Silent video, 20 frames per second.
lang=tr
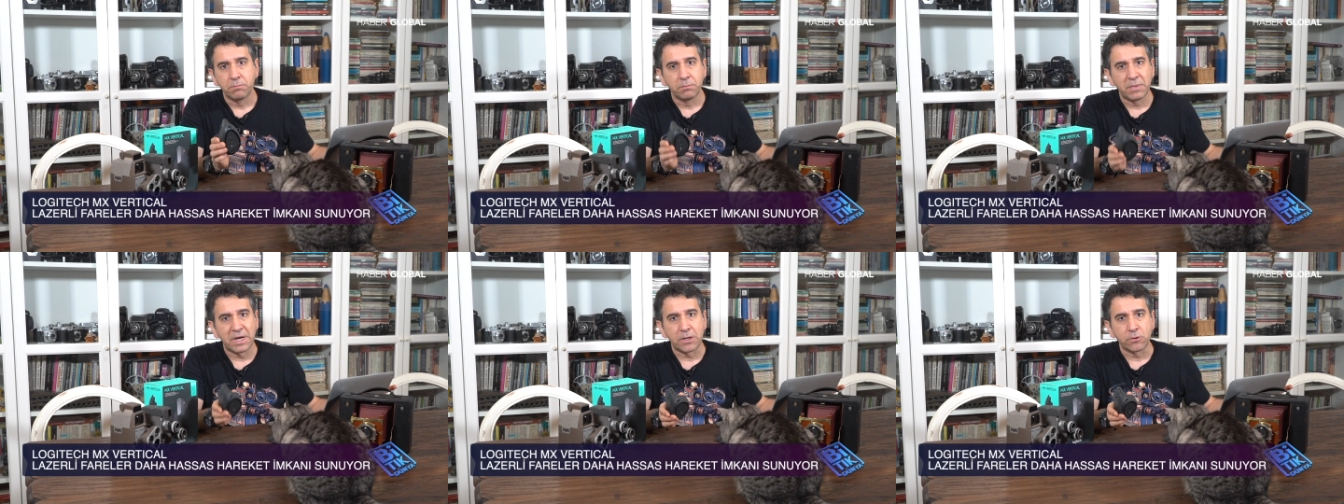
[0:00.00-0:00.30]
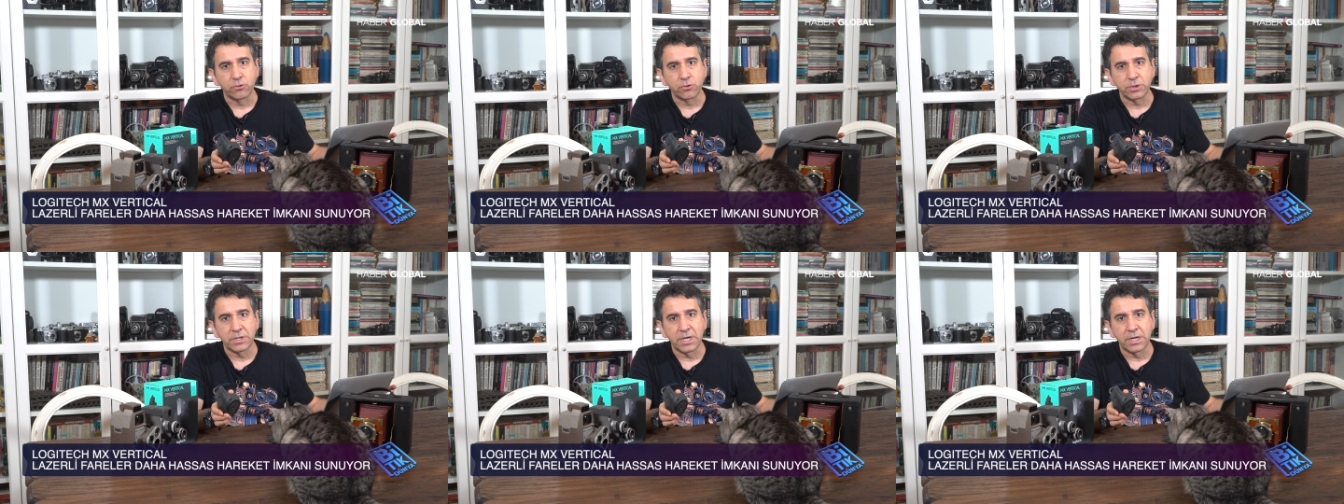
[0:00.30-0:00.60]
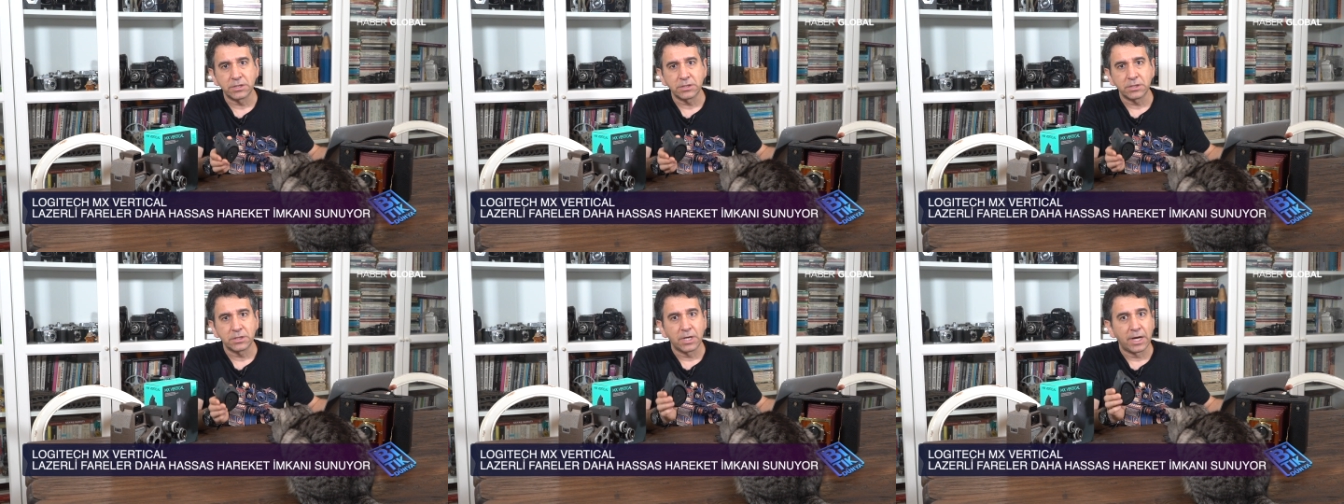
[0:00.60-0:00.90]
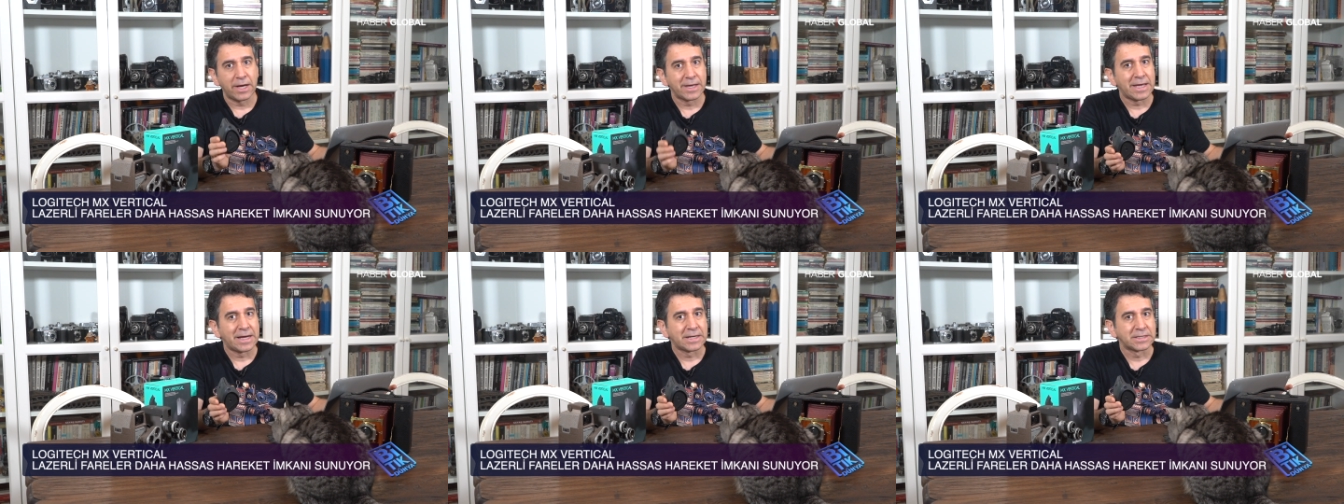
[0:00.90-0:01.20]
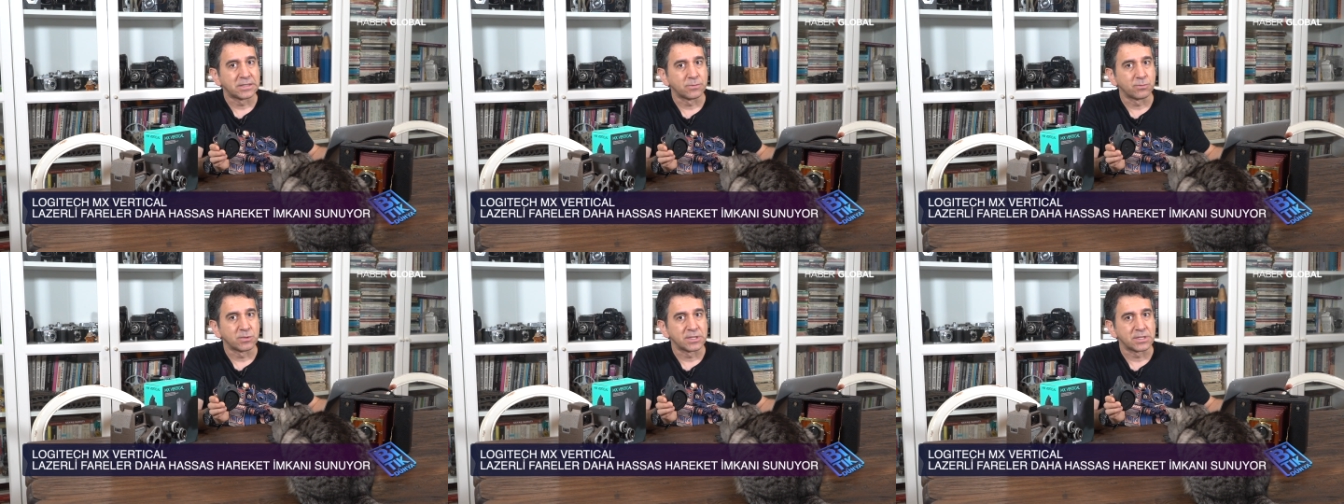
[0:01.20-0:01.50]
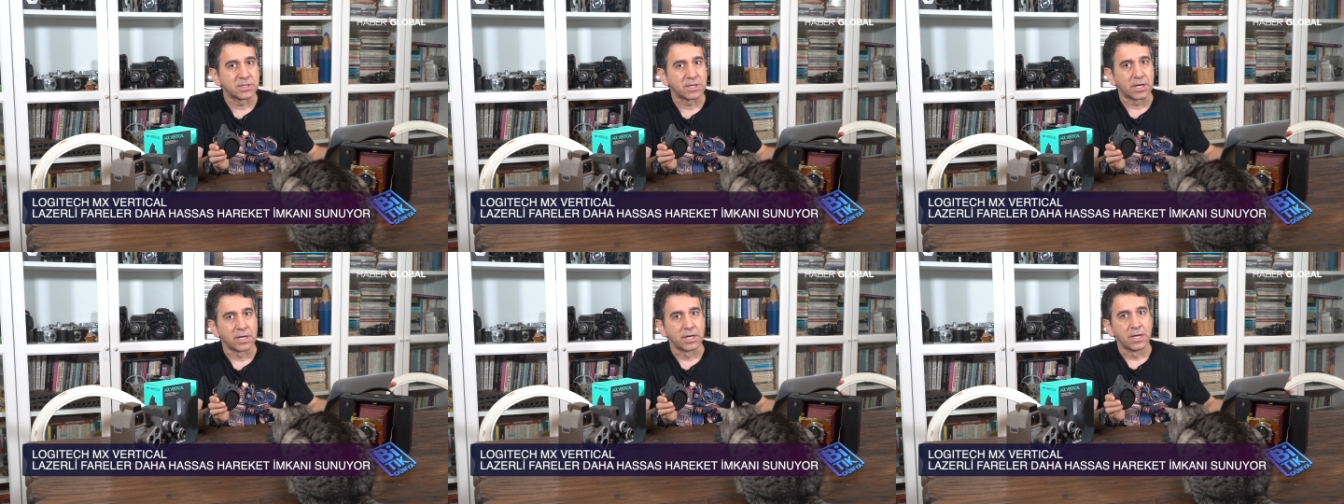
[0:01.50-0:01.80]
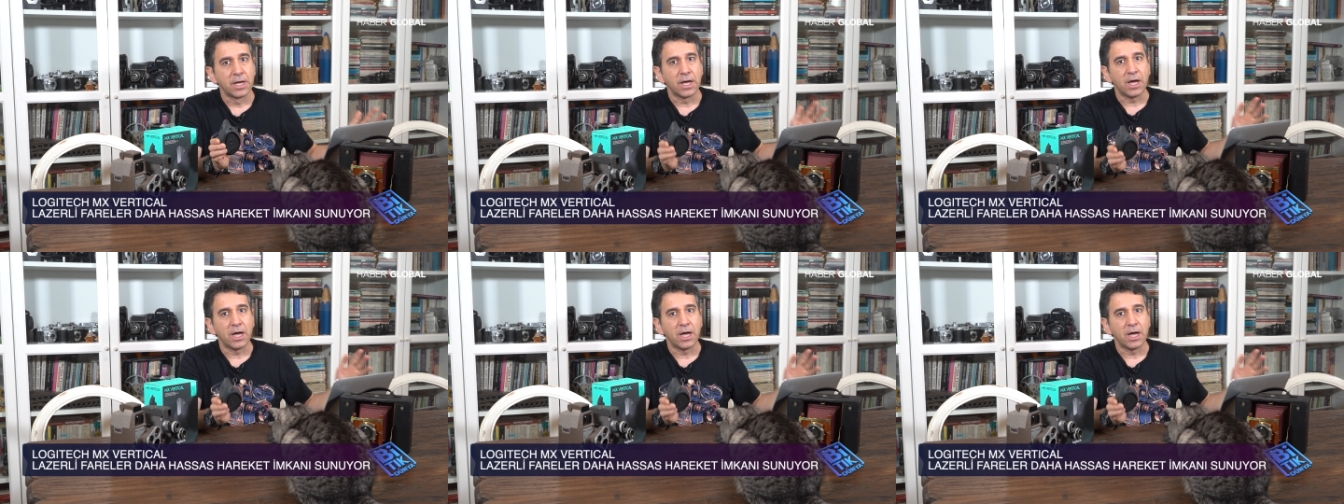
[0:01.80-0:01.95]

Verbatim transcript: mouse'lar hayatımızda.